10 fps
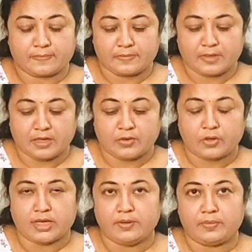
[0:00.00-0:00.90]
रोटी
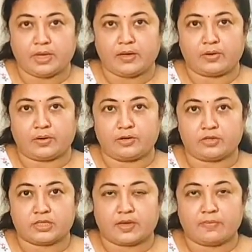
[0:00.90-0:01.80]
में और डोसा
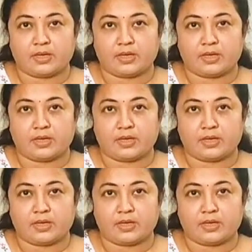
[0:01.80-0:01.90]
में